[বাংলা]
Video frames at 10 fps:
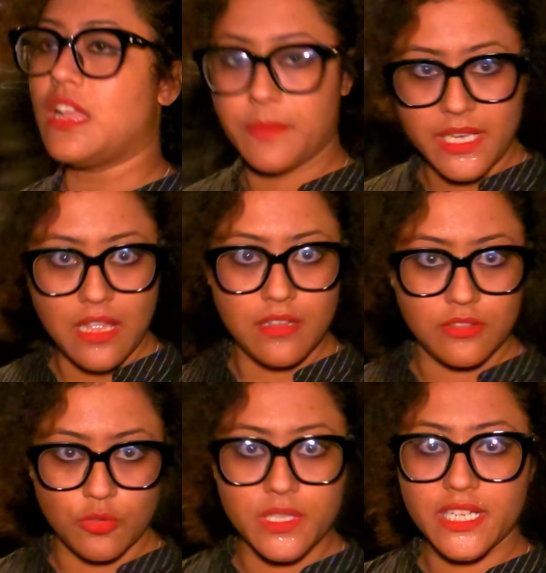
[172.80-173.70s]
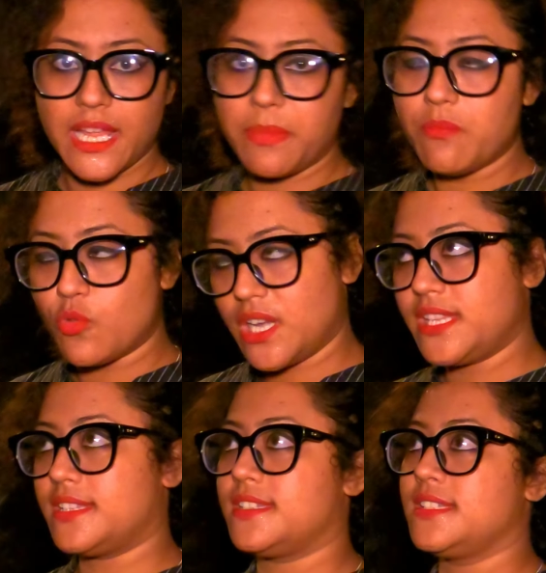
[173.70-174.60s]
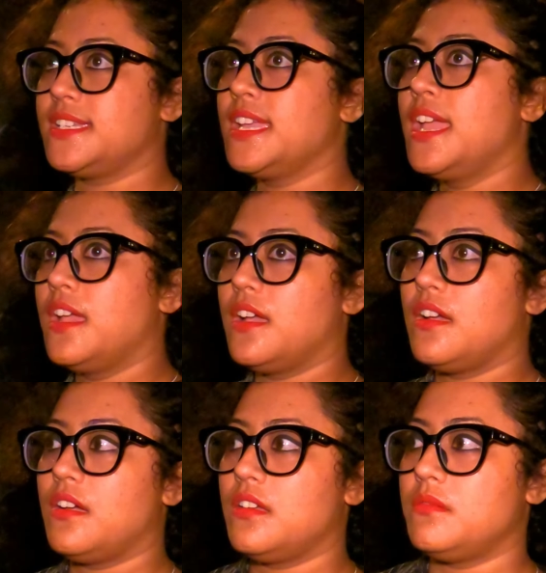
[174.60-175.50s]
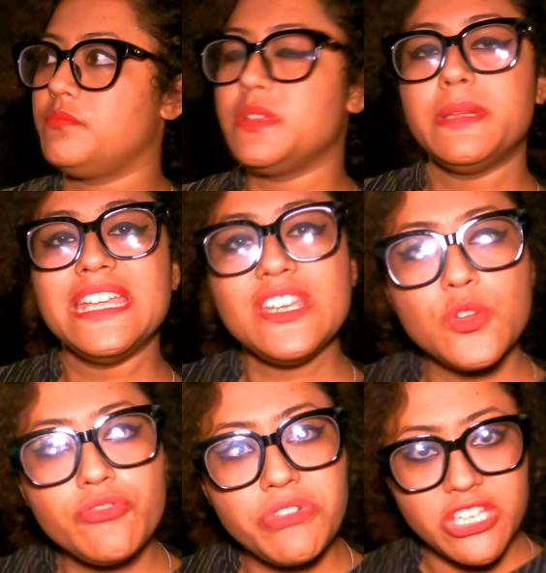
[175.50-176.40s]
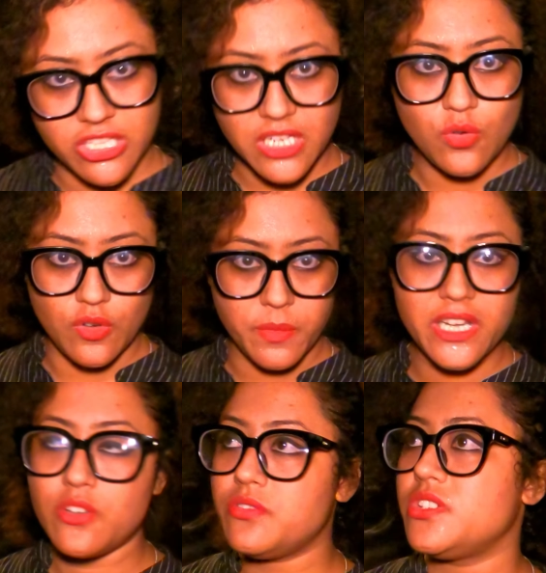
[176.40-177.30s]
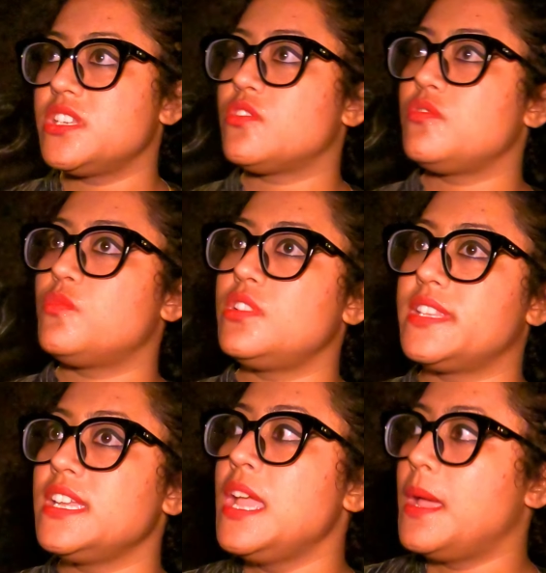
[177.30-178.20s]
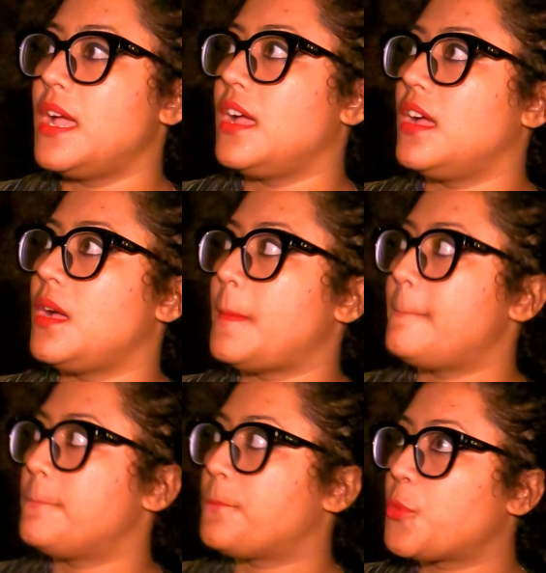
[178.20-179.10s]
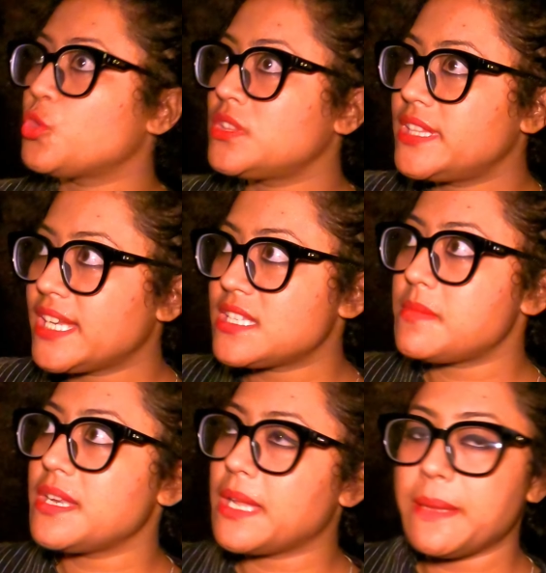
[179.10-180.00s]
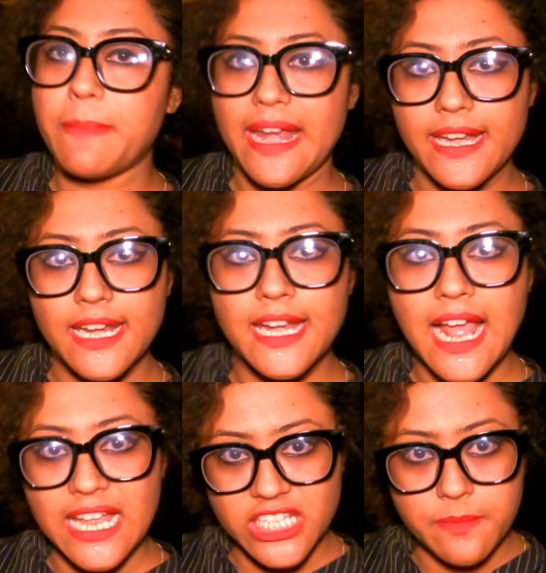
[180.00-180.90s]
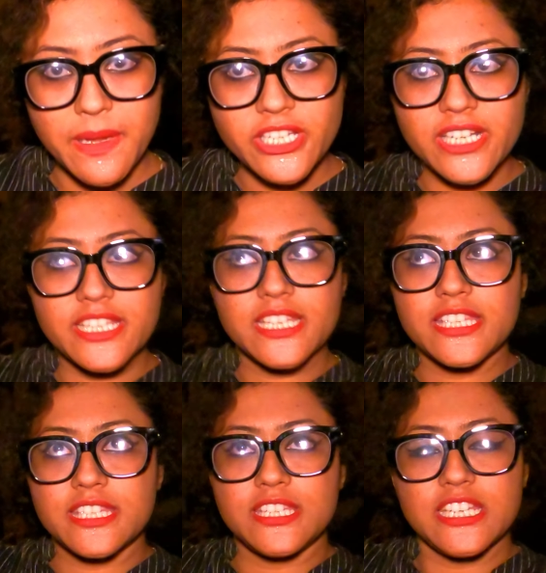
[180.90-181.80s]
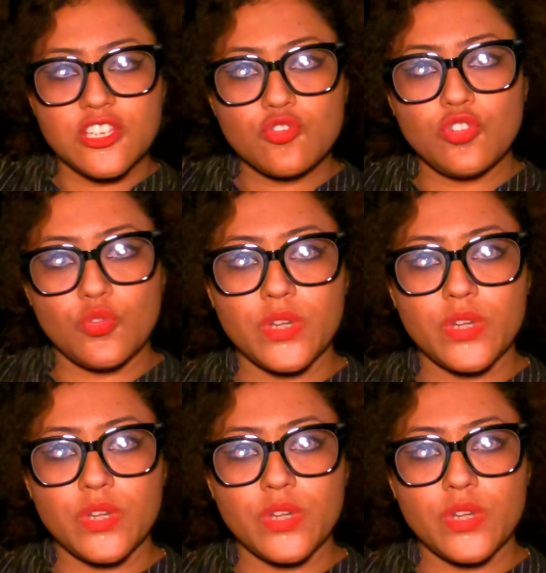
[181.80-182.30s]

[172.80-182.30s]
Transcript: আমি তোমাদেরকে একবার বলে দিচ্ছি যে ভিন্ন দৃষ্টিকোণ ভিন্ন দৃষ্টিকোণ বলতে প্রত্যেকটা মানে এই প্যান্ডেলের আশেপাশের যে জিনিসগুলো